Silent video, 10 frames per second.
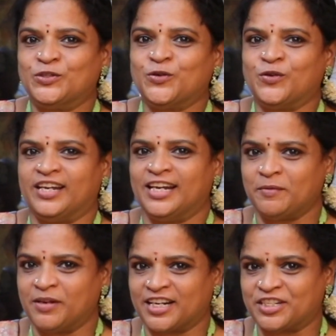ஸோ
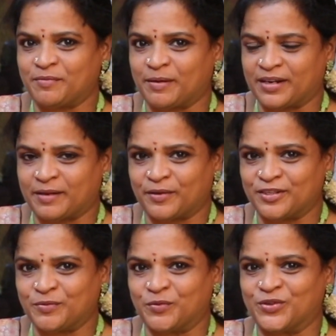லீலா மீனாட்சி மேம் கிட்ட
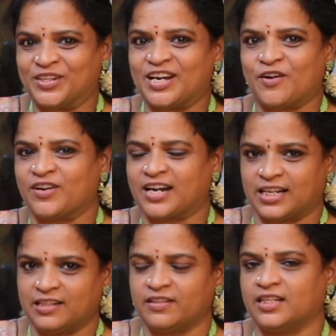பேசும்பொழுது தான் அவங்க
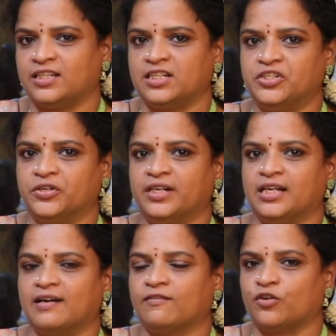கடந்து வந்த இந்த ஜேர்னி
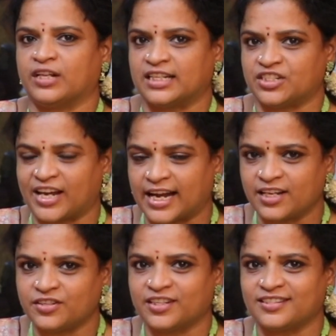அவங்களோட அந்த
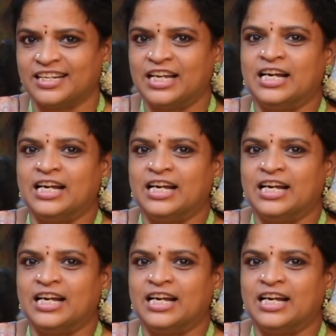சேலஞ்சஸ்